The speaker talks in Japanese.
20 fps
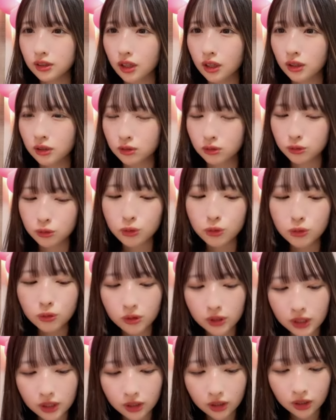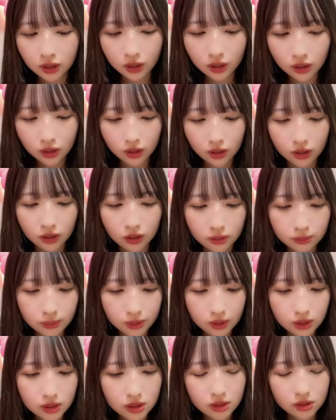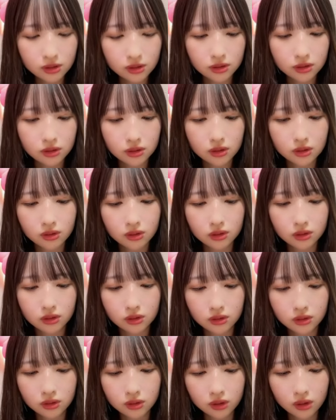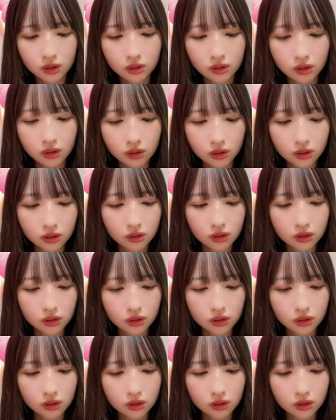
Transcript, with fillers: あの公園がありますなな